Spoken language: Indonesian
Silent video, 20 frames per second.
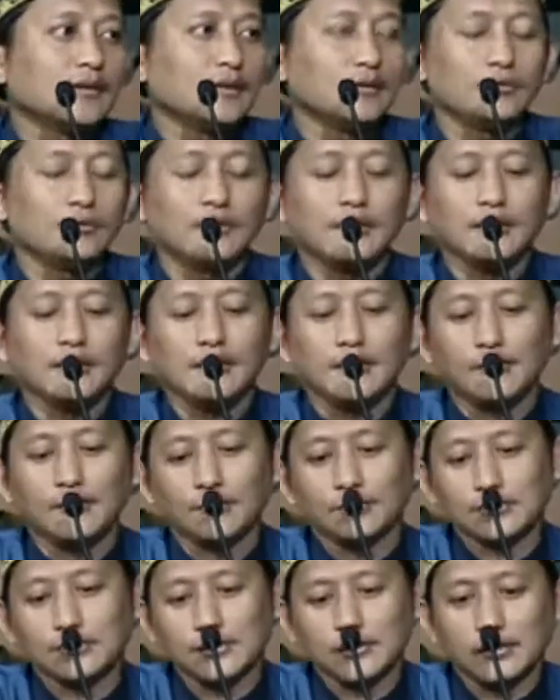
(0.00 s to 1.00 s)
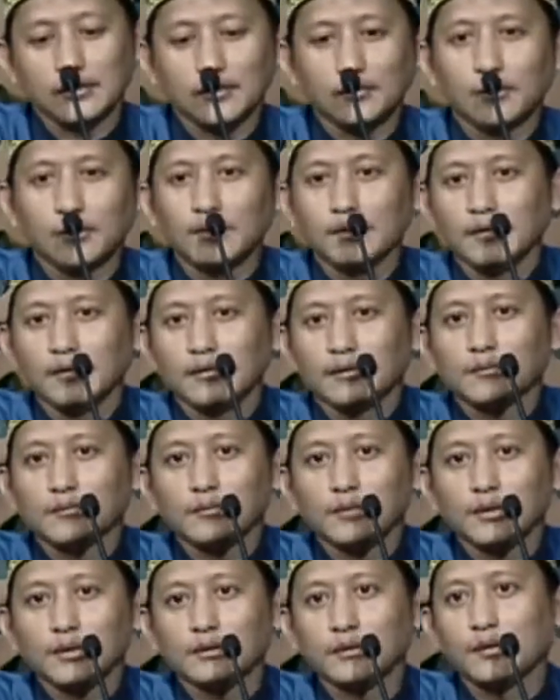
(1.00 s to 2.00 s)
ah udahlah nggak usah daripada
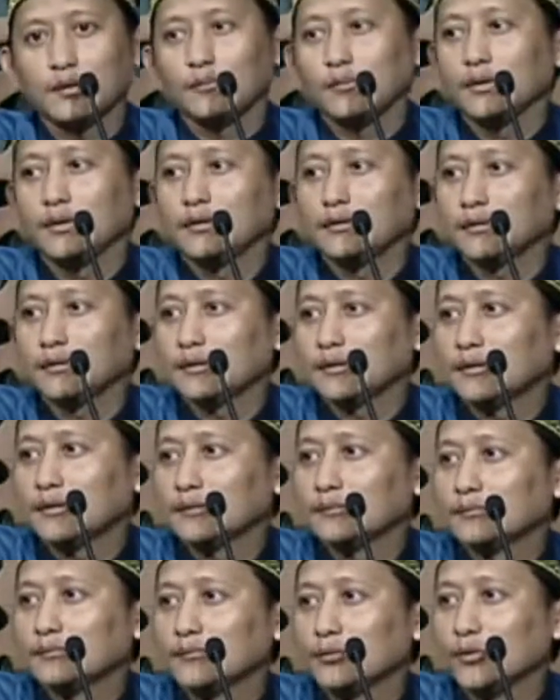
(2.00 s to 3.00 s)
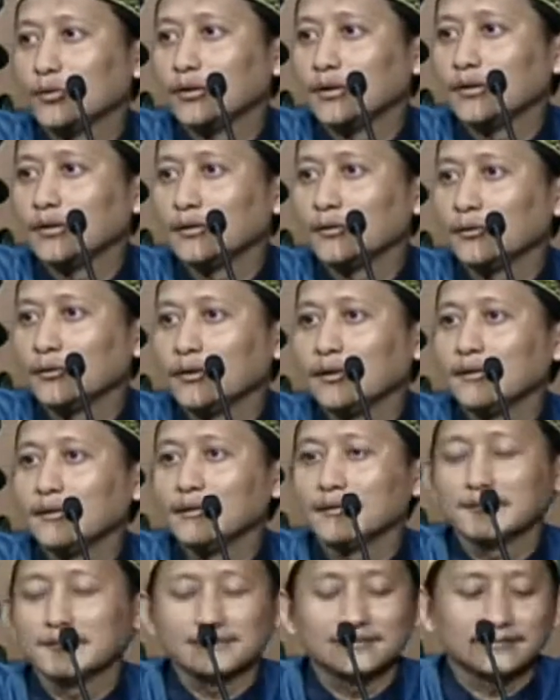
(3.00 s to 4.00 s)
minta-minta puyeng
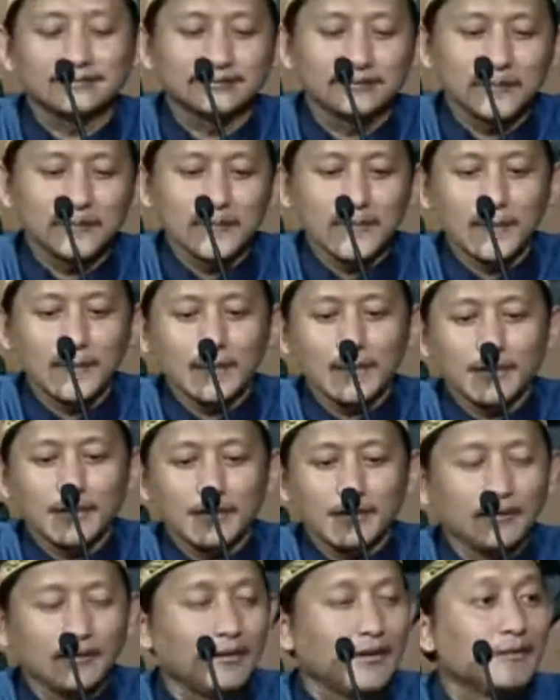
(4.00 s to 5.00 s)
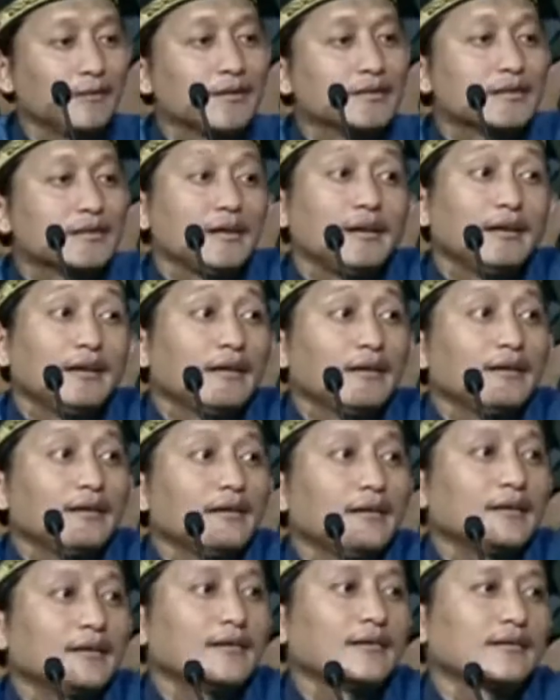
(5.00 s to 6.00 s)
gue ya nggak
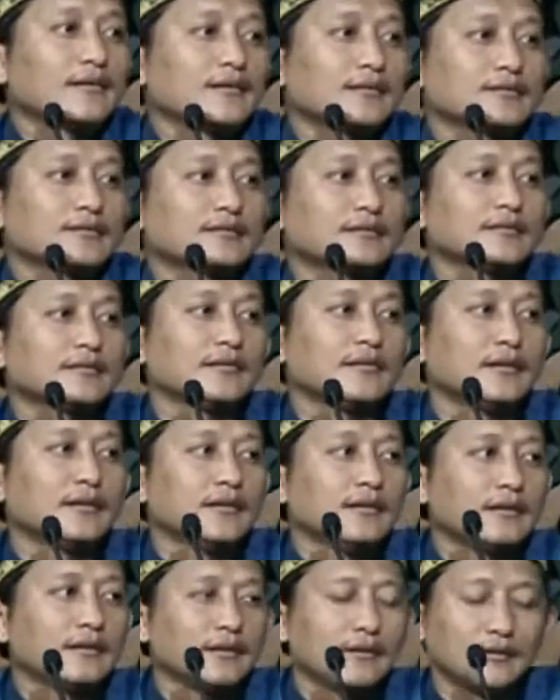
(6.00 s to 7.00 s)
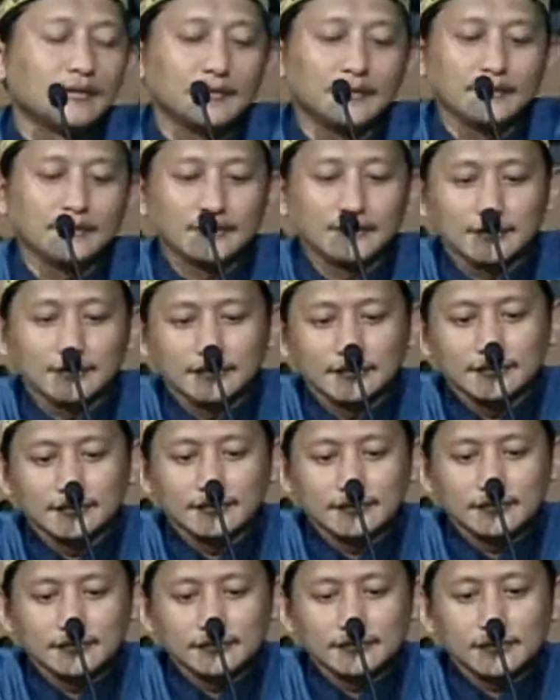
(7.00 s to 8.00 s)
masalah iya yeah.
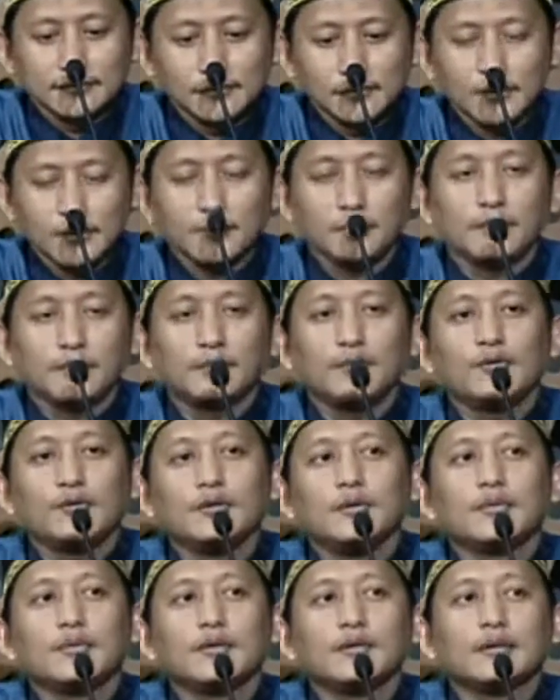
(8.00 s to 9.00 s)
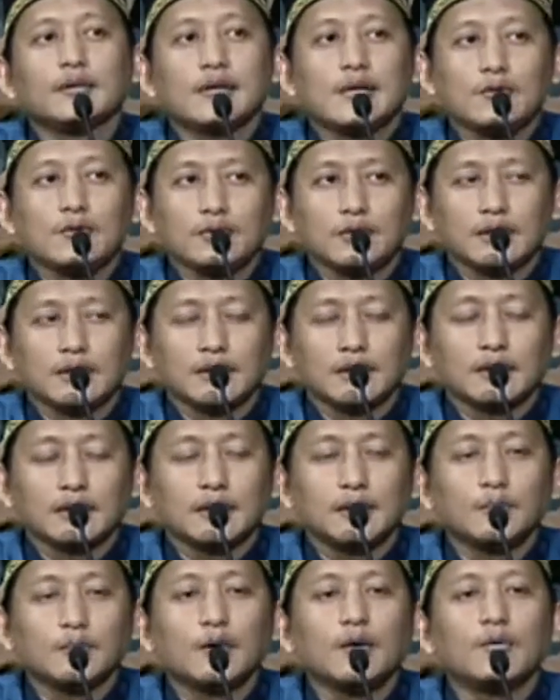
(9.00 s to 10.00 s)
Cuma perlu diberitahu ya
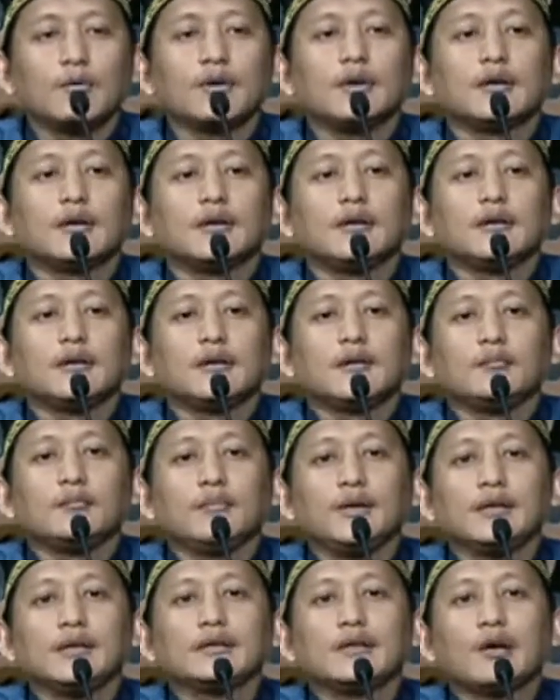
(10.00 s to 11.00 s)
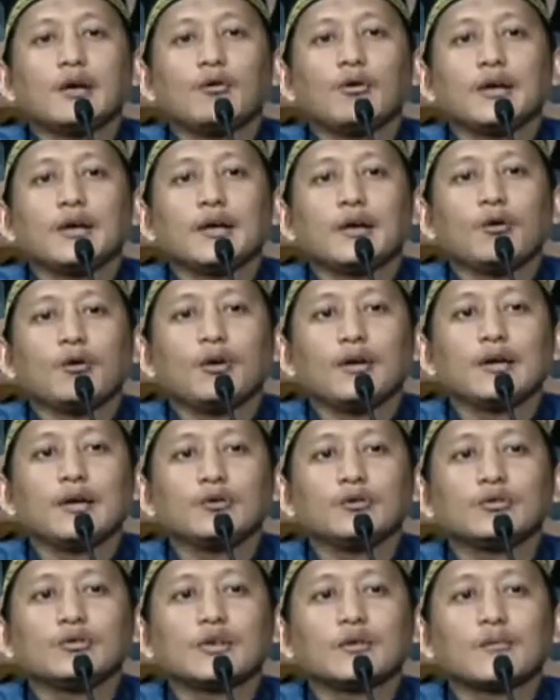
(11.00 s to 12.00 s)
akhi bahwa minta
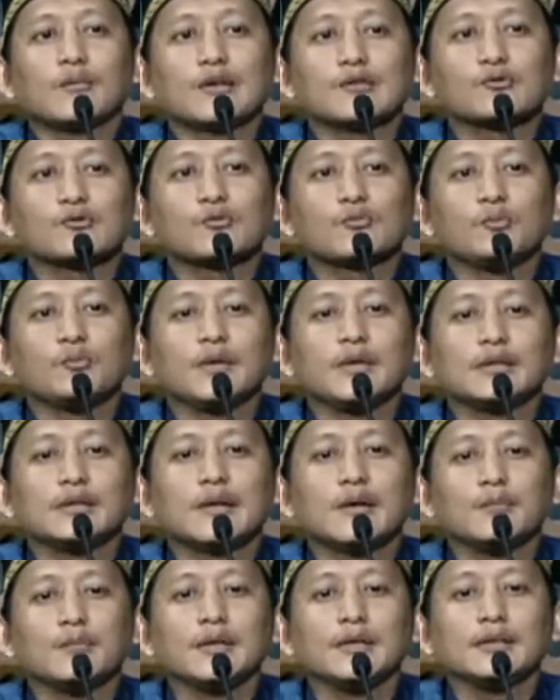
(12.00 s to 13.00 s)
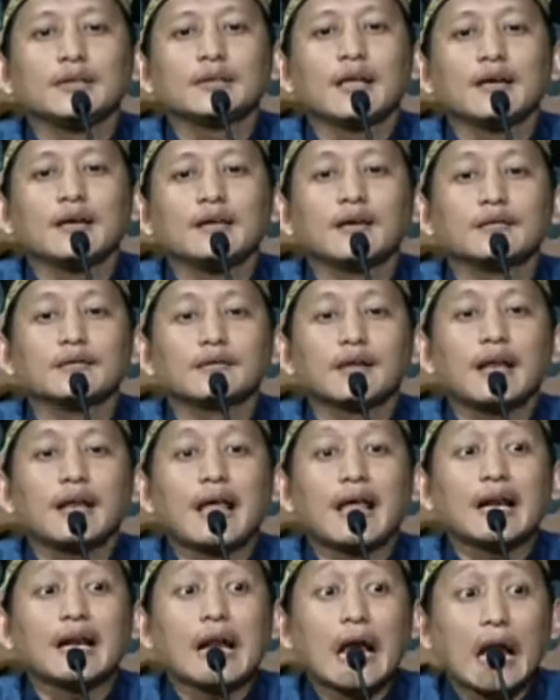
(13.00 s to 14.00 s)
oleh-oleh itu termasuk minta-minta yang
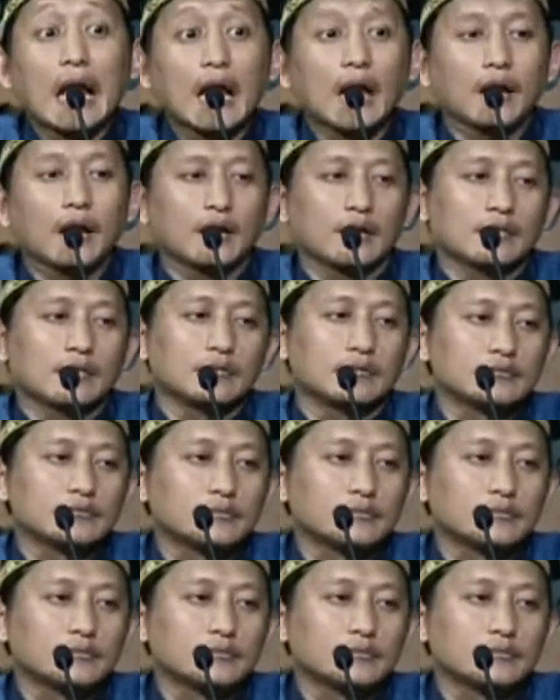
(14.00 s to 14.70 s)
terlarang.